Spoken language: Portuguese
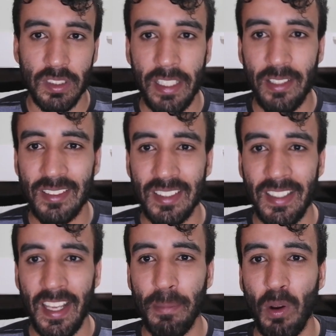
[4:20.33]
Quem não se
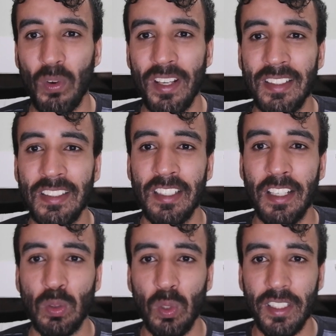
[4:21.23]
lembra, o grande
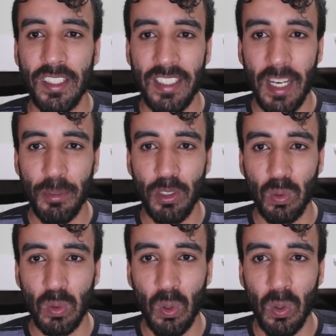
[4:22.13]
diretor Guilherme
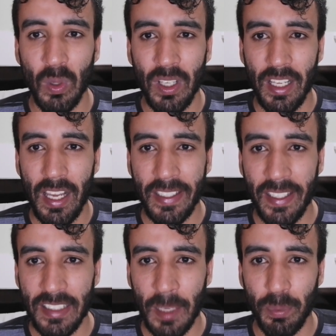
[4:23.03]
Del Toro é
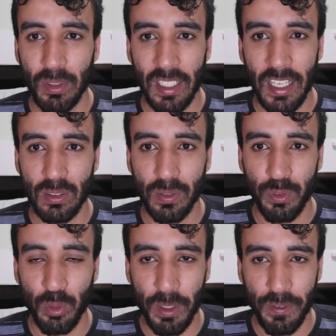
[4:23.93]
quem está por trás do
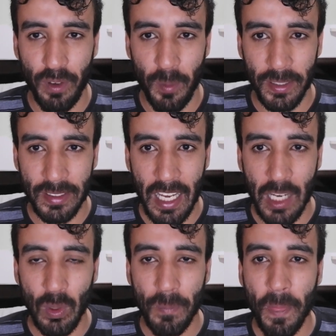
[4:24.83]
filme A Forma
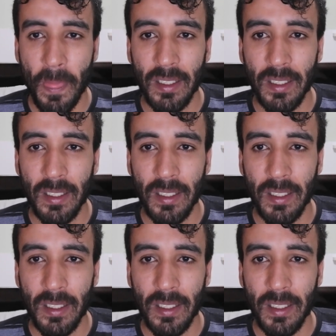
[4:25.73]
d'Água.